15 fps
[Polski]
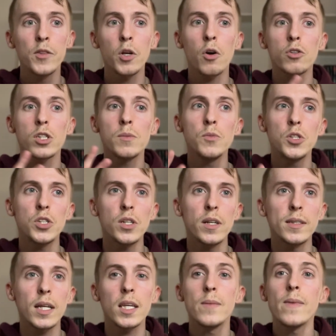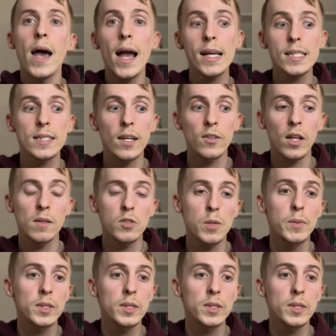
tylko czymś e, takim ekstra dodanym,